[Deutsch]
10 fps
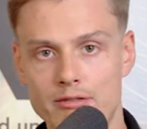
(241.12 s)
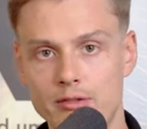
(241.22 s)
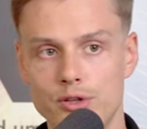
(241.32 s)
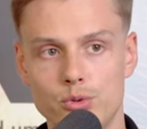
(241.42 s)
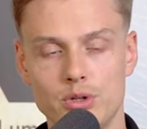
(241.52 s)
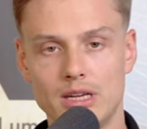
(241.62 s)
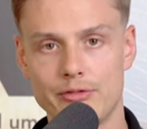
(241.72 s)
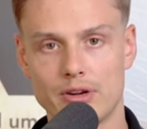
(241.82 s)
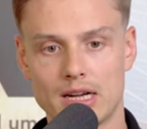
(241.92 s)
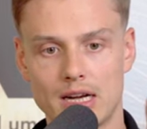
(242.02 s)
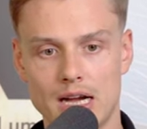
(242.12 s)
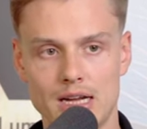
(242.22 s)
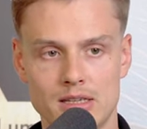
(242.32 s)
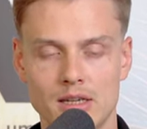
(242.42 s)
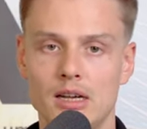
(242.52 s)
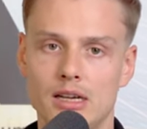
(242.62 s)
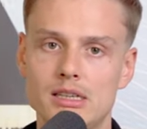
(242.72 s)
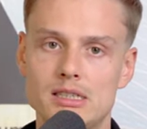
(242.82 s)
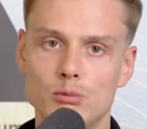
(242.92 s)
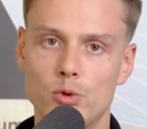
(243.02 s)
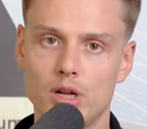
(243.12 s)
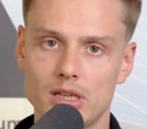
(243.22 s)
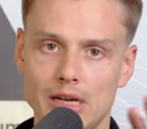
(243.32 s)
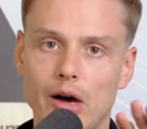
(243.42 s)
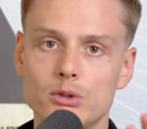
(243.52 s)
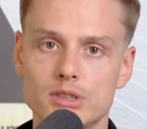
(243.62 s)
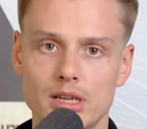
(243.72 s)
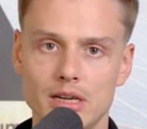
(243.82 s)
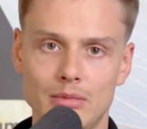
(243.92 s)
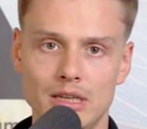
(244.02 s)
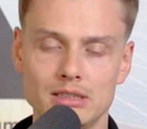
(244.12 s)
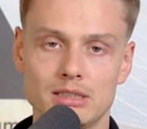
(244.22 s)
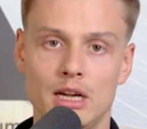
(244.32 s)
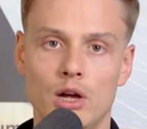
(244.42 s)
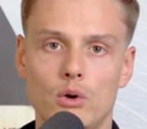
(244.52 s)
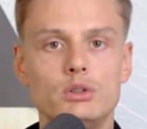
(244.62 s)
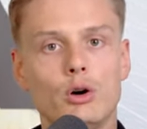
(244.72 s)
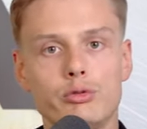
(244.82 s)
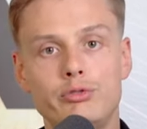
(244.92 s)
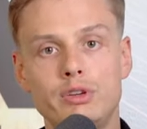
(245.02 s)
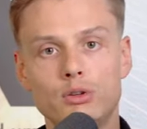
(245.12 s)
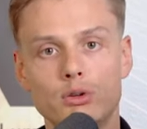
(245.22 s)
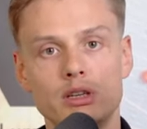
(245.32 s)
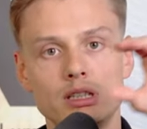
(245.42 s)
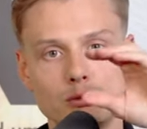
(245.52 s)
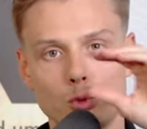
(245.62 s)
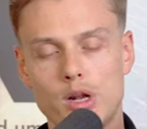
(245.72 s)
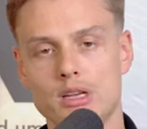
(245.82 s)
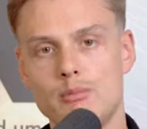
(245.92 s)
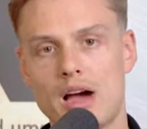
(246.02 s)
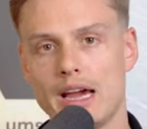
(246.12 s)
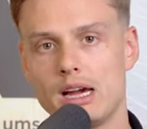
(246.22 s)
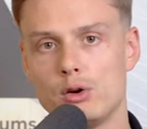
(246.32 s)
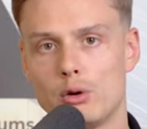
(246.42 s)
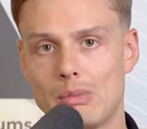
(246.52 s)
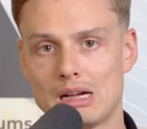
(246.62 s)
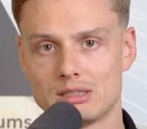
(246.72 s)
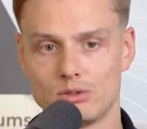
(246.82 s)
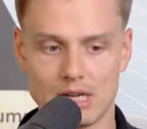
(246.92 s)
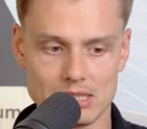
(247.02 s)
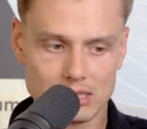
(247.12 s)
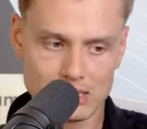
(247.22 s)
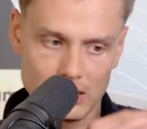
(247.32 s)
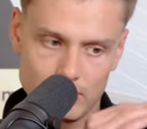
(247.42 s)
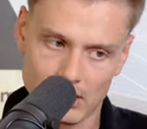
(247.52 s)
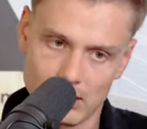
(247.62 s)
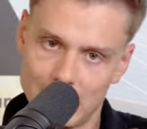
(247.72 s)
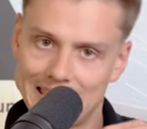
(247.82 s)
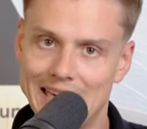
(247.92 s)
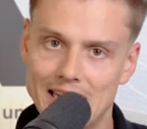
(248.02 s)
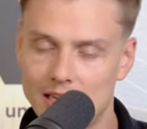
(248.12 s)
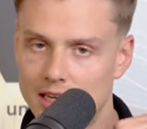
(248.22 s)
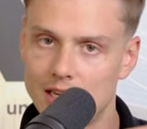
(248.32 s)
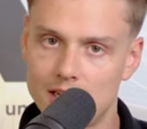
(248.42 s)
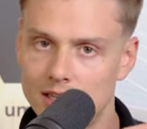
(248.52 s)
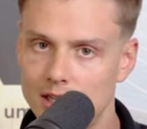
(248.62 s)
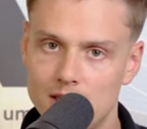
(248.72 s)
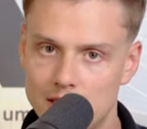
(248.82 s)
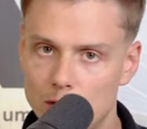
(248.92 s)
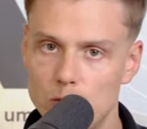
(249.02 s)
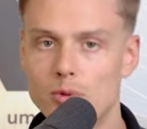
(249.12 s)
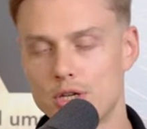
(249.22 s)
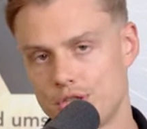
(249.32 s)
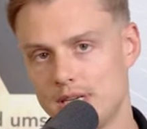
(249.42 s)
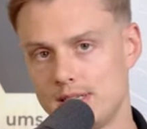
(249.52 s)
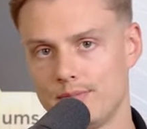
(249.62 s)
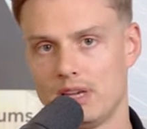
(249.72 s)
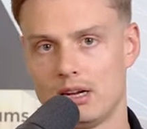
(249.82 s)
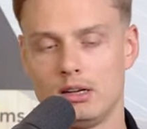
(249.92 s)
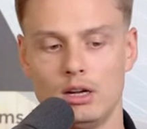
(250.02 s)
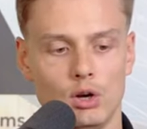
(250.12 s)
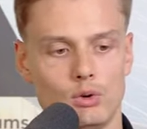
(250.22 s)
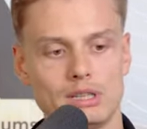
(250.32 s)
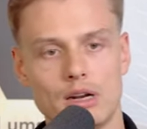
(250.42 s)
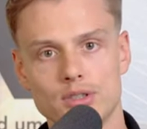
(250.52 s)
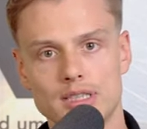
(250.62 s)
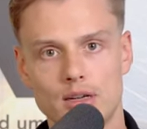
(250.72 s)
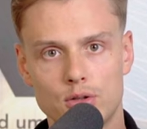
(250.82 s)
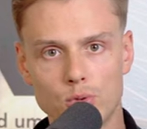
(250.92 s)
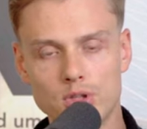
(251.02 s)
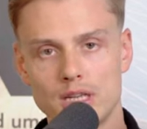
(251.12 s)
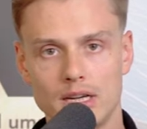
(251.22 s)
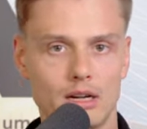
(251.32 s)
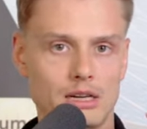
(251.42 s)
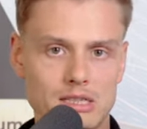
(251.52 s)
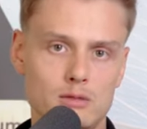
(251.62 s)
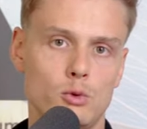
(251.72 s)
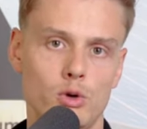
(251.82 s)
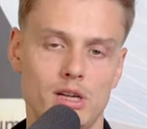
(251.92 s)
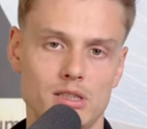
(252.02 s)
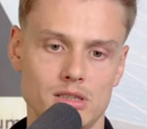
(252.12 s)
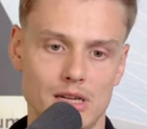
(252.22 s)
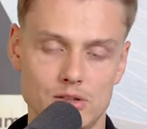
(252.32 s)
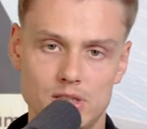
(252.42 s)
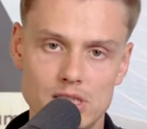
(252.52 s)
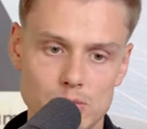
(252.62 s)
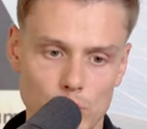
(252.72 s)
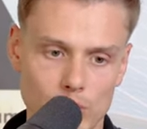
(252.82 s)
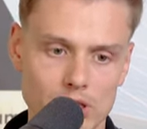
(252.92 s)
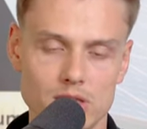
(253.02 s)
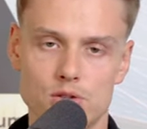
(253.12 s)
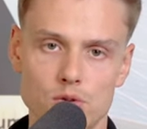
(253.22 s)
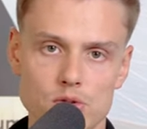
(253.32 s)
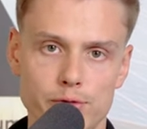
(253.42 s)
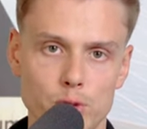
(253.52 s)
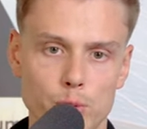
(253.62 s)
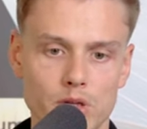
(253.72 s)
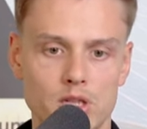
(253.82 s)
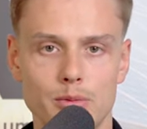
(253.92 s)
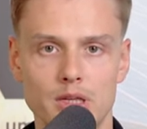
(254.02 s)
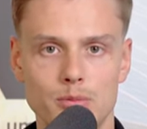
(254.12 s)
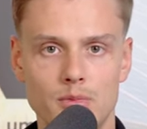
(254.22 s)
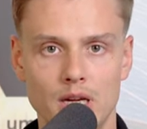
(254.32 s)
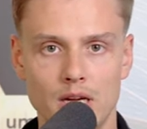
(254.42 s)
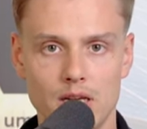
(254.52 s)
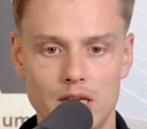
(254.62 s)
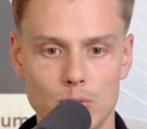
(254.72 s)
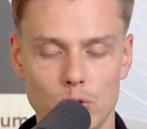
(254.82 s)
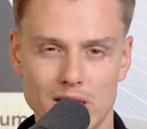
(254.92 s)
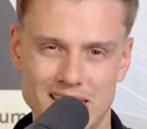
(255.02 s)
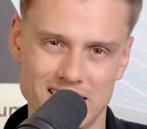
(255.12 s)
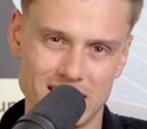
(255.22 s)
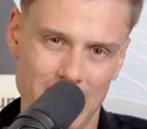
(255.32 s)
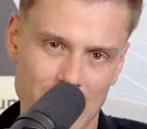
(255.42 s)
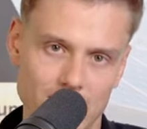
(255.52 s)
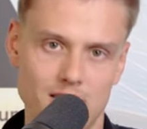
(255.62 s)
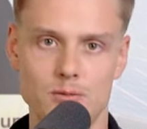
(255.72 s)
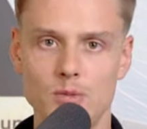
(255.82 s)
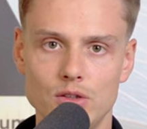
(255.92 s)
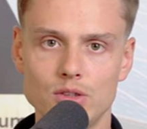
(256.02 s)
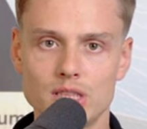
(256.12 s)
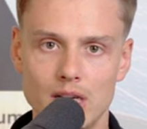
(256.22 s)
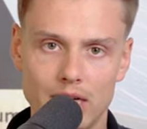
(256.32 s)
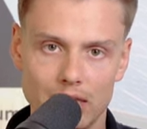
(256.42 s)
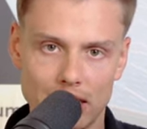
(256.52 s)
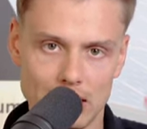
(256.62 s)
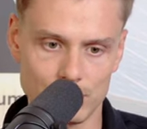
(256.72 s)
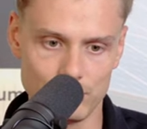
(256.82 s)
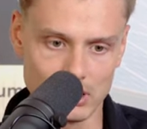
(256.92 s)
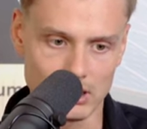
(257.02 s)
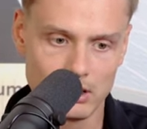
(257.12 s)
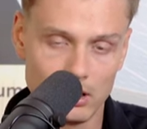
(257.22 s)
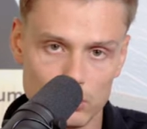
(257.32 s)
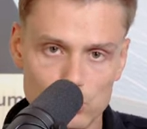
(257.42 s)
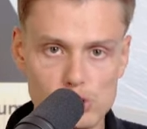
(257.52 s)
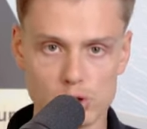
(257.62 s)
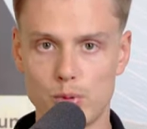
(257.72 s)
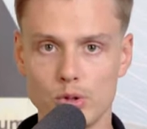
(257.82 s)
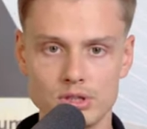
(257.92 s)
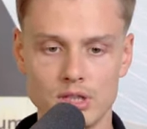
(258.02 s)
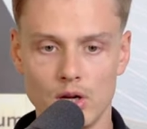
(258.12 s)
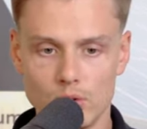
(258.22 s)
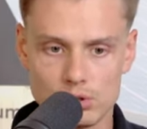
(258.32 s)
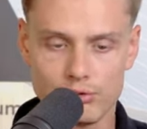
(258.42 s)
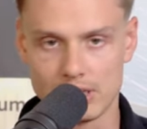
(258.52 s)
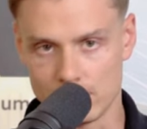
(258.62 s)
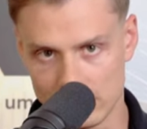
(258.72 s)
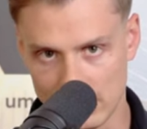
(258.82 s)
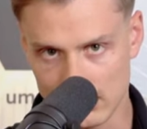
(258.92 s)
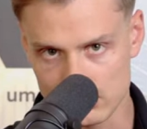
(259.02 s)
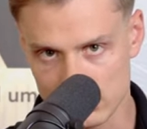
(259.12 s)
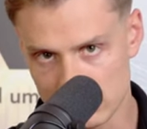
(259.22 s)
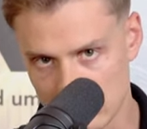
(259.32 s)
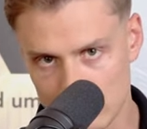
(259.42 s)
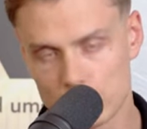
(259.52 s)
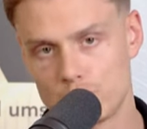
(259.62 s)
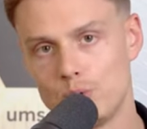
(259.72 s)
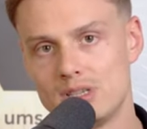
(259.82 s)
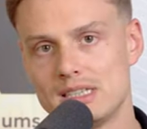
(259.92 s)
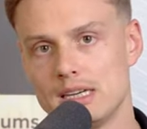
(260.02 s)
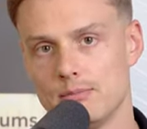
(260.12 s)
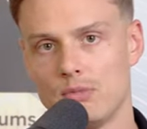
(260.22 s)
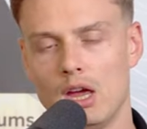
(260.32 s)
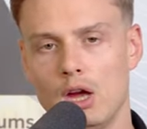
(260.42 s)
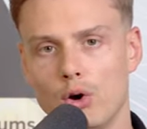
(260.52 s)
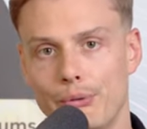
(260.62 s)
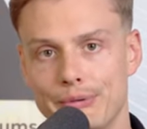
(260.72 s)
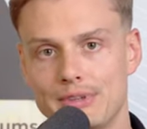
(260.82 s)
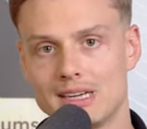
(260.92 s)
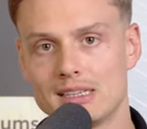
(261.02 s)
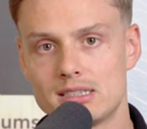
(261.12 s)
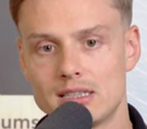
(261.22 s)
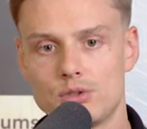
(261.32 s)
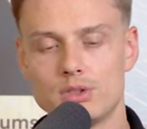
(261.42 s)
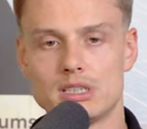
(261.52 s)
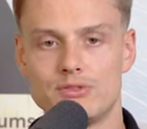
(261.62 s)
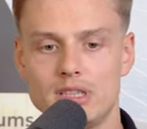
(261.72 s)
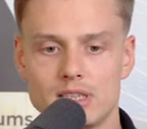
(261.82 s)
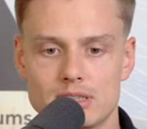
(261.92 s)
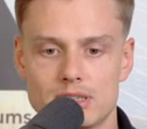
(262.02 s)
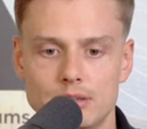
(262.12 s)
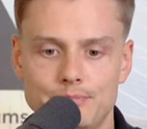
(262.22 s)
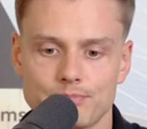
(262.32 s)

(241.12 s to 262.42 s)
wie viel du in der Vergangenheit in diesen Monaten ausgegeben hast und auch wie viel du in diesen Monaten immer eingenommen hast und kannst das dann immer gegeneinander gegenüberstellen, ja? Und dann auch sagen, gut, an diesem Monat, also in diesem Monat ist so und so viel übrig geblieben, in dem Monat hatte ich ein leichtes Minus, ja, dann hatte ich wieder ein gutes Plus und so weiter und da kannst du das dann immer schön sehen. Und jetzt ist natürlich das wichtigste,